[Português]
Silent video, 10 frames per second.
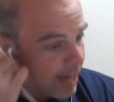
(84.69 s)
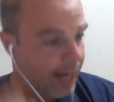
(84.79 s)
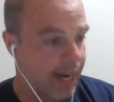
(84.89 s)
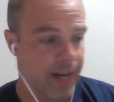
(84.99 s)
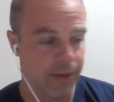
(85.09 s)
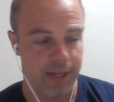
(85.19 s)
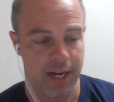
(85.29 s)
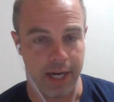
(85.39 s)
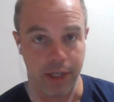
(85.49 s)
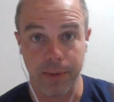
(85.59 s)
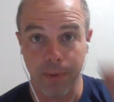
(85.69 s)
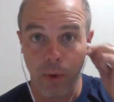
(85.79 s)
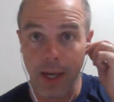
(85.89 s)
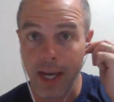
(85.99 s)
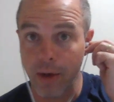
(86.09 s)
Galerinha, é o seguinte,
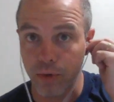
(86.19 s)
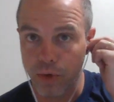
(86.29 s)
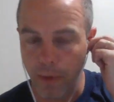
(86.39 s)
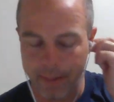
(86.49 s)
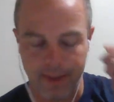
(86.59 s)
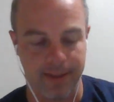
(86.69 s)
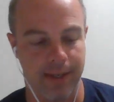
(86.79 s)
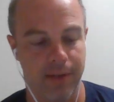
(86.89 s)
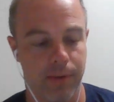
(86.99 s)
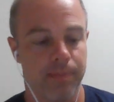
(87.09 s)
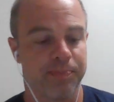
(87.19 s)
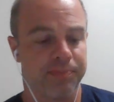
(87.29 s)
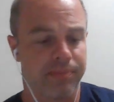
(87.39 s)
o que, que eu estou pensando